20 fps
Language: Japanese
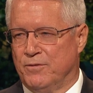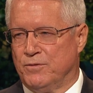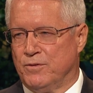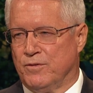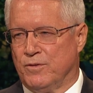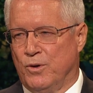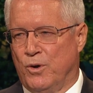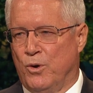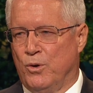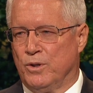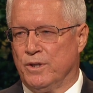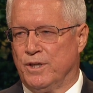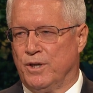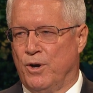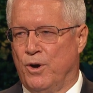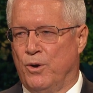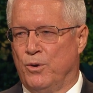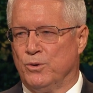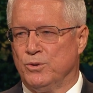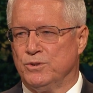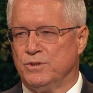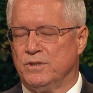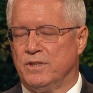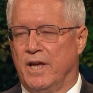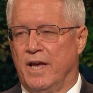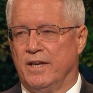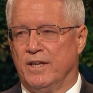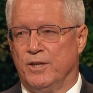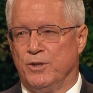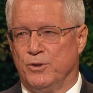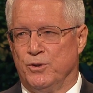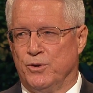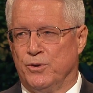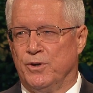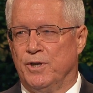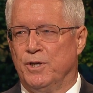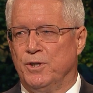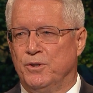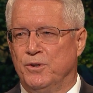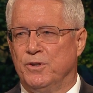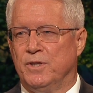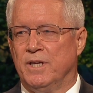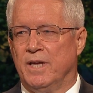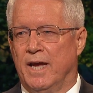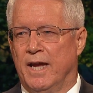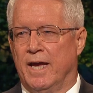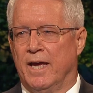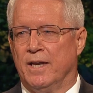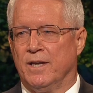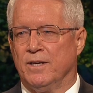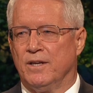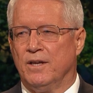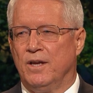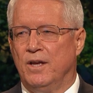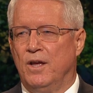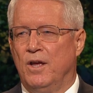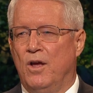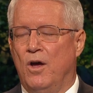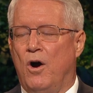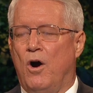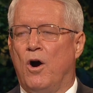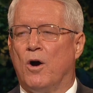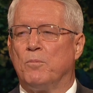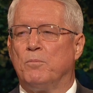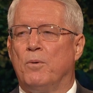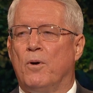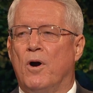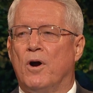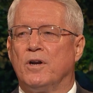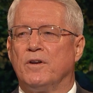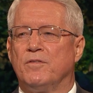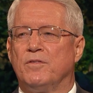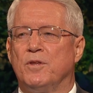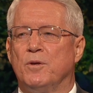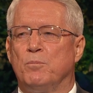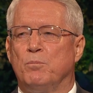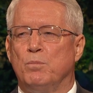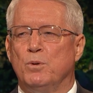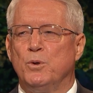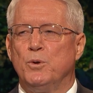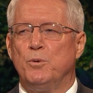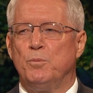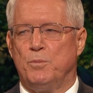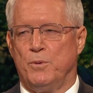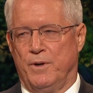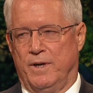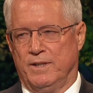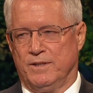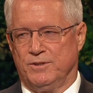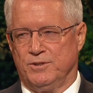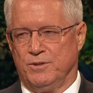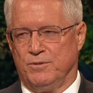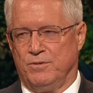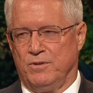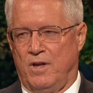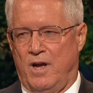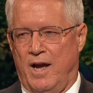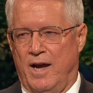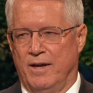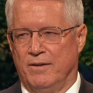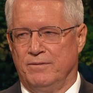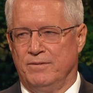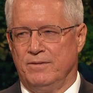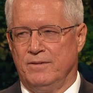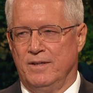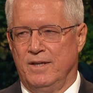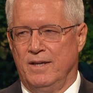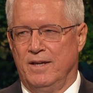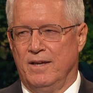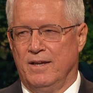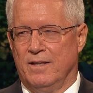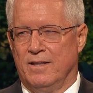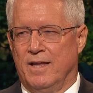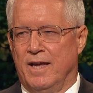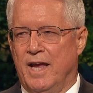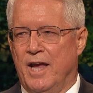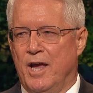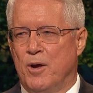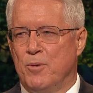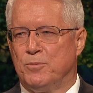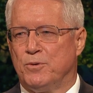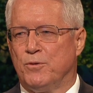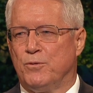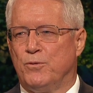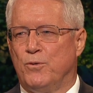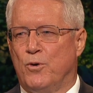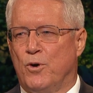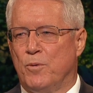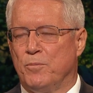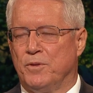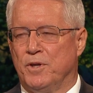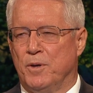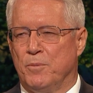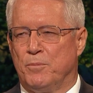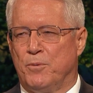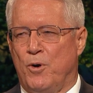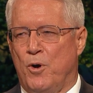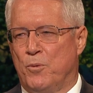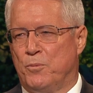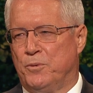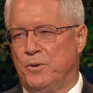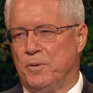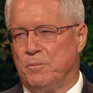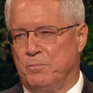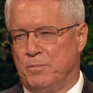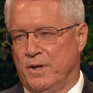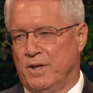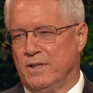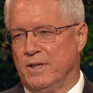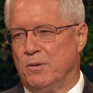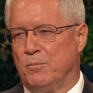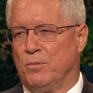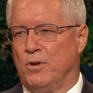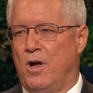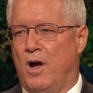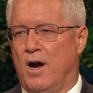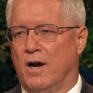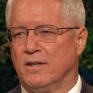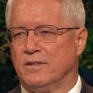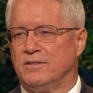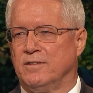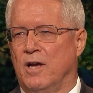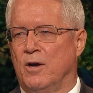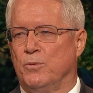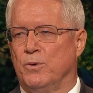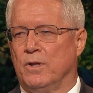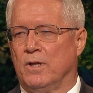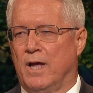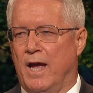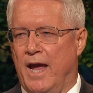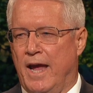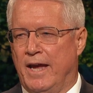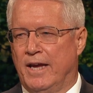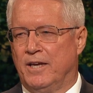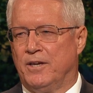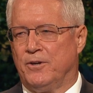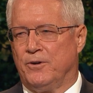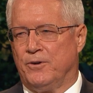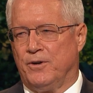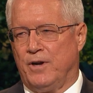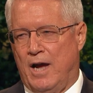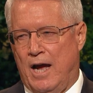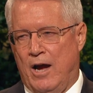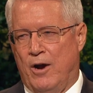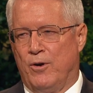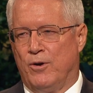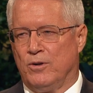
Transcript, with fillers: 信仰、悔い改め、バプテスマ、精霊の賜物、そして終わりまで耐え忍ぶことは人生の設計図です。